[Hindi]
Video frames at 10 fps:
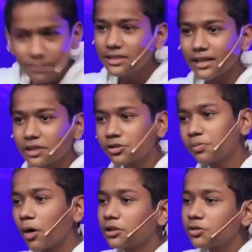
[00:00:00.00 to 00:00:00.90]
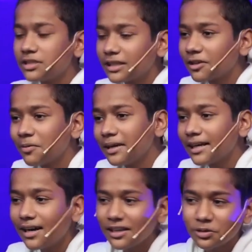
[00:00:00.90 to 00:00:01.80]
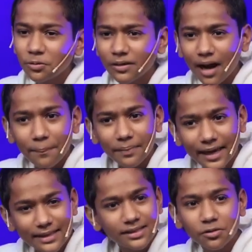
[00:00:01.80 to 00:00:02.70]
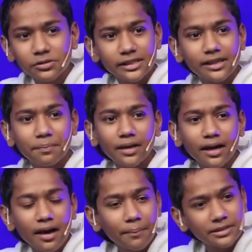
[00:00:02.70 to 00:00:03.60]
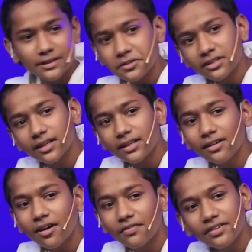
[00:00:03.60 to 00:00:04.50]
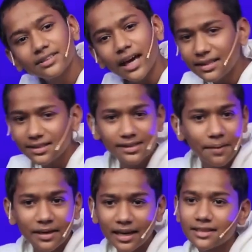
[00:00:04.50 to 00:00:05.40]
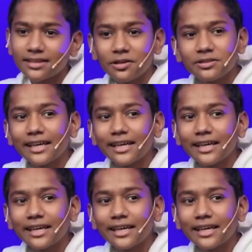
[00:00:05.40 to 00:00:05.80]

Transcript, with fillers: सभी से आज कुछ बहुत कुछ सीखने को मिलेगा तो आप ऐसा कुछ एक अपना परसेप्शन रखिए और फिर सारी चीज़ें आपके लिए आसान हो